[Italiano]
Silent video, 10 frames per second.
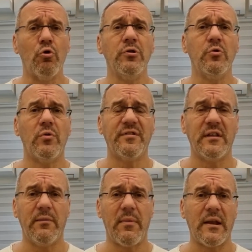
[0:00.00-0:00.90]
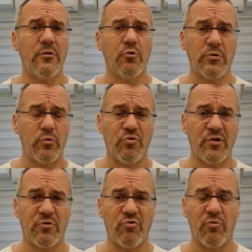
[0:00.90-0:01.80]
ogni due settimane intorno ai
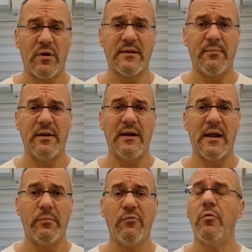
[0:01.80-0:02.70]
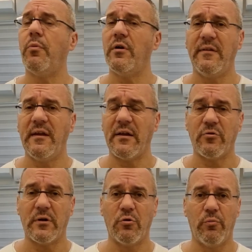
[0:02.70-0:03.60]
250 mg. Fu poi
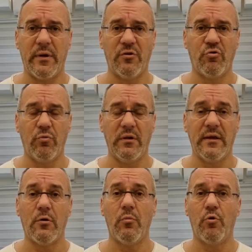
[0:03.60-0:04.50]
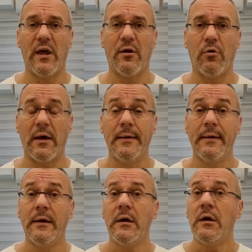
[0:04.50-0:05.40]
ritirato dal commercio, quindi ecco molecola
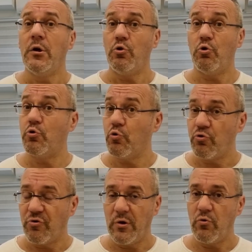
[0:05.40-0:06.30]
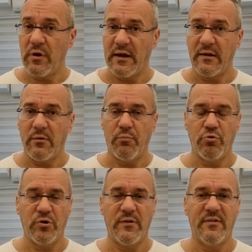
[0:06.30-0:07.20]
non tutto sicura anche da un
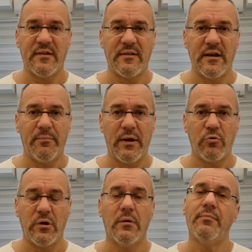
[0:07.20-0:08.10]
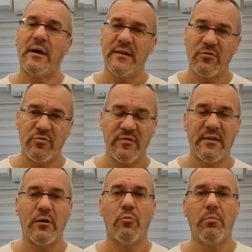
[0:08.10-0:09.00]
punto di vista terapeutico. Adesso si
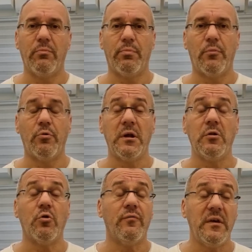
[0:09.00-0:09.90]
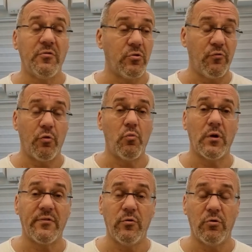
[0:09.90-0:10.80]
sta proponendo, ho visto
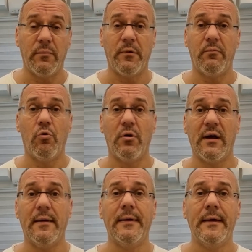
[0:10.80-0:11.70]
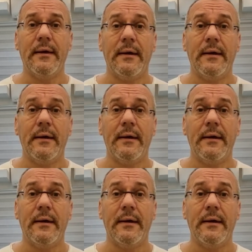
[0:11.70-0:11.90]
formulazioni per bocca,